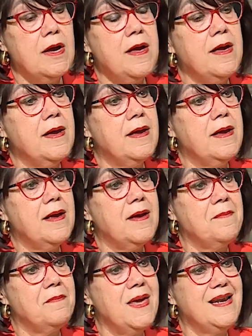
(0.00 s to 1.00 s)

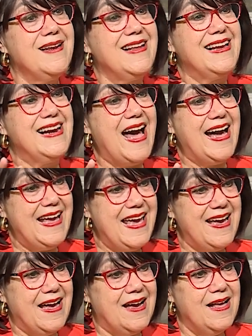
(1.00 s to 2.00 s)
آه، من
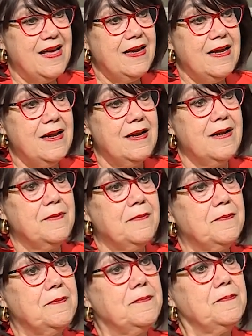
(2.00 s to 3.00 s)
الحياه يعني
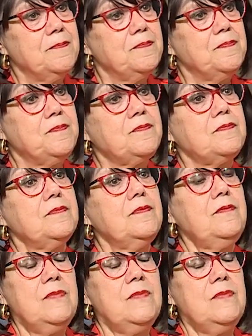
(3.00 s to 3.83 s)
يشاركهم التفاصيل